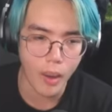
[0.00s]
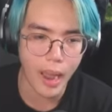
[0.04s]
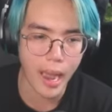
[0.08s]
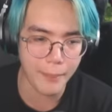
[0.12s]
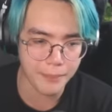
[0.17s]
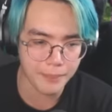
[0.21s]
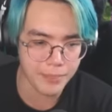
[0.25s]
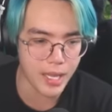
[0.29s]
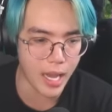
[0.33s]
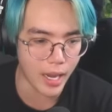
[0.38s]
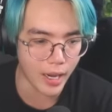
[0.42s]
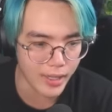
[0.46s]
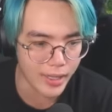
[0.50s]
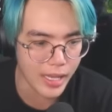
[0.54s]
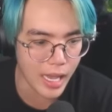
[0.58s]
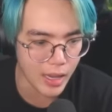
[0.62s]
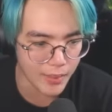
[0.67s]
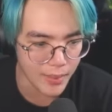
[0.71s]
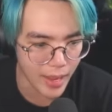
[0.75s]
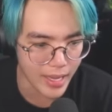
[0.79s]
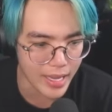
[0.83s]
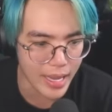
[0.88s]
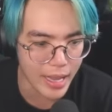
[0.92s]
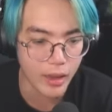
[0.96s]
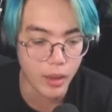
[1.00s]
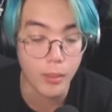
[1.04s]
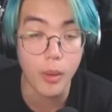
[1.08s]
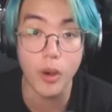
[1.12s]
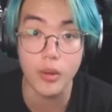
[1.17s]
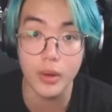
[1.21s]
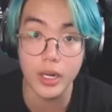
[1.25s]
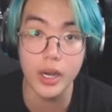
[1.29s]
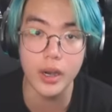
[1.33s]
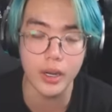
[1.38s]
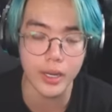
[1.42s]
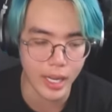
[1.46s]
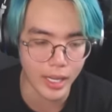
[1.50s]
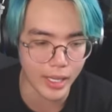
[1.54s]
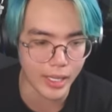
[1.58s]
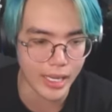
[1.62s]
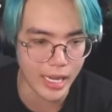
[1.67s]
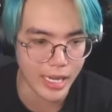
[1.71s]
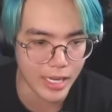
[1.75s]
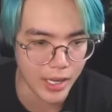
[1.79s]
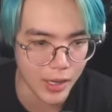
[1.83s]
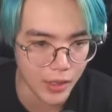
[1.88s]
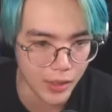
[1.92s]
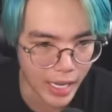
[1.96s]
hấp dẫn nha các bạn nha coi bộ được các cái
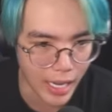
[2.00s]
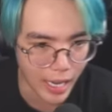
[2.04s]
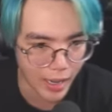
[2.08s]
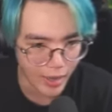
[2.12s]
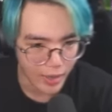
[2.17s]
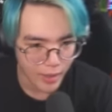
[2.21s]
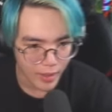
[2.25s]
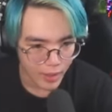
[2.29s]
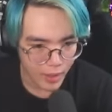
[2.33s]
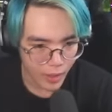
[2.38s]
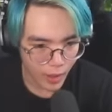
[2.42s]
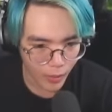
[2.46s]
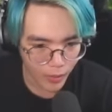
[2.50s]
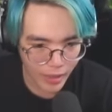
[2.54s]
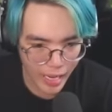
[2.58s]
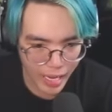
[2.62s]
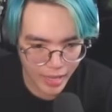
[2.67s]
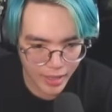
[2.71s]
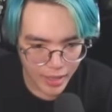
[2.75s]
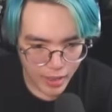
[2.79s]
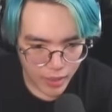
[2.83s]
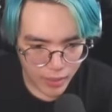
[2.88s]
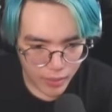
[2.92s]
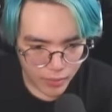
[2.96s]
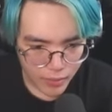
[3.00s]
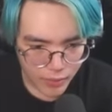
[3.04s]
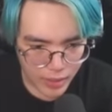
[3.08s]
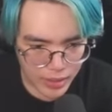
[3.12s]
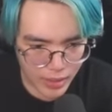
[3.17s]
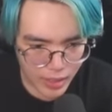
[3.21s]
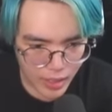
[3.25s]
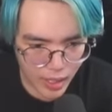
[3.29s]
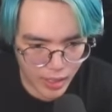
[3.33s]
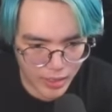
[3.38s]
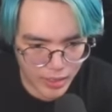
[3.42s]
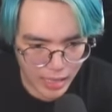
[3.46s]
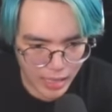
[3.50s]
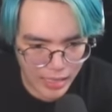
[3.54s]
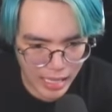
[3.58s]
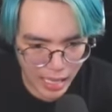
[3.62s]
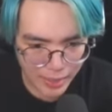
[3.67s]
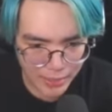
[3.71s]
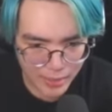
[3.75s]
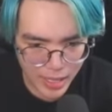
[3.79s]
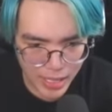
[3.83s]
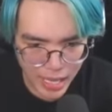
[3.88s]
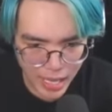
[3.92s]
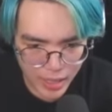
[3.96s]
này được nè ok và sau đó anh ta
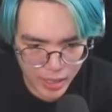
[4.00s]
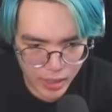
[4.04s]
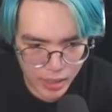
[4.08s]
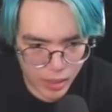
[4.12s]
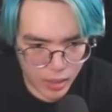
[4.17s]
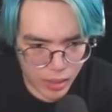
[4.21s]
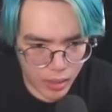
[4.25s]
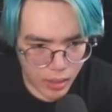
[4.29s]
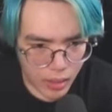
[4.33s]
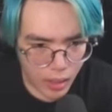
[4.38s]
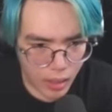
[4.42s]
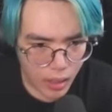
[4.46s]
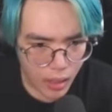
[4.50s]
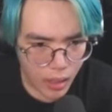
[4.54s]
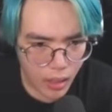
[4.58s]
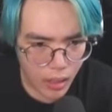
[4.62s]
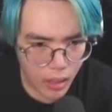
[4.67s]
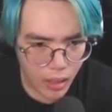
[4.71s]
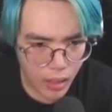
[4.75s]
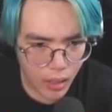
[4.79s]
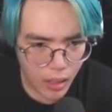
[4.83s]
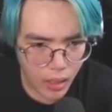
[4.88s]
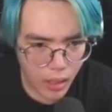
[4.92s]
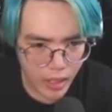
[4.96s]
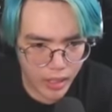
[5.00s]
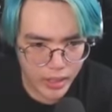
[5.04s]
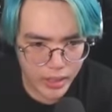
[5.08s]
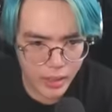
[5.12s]
làm gì đây ờ, hình